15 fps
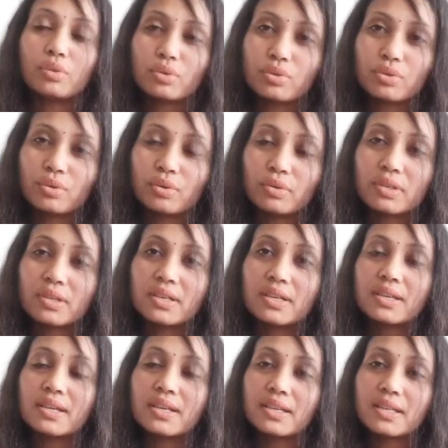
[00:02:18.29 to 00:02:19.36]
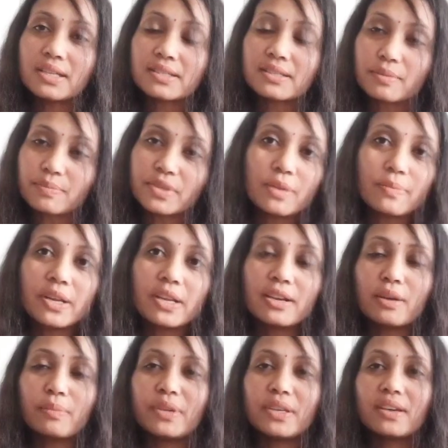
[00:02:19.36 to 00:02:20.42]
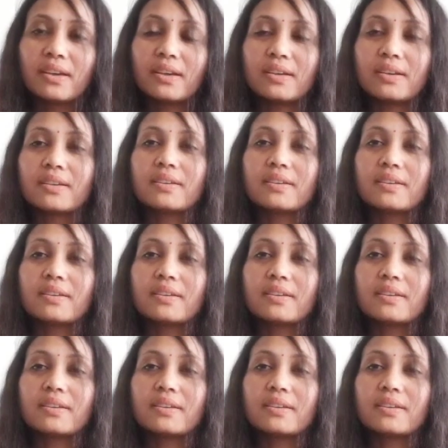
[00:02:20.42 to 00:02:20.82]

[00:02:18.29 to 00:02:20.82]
दोस्तों इनकी सबसे बड़ी कमी है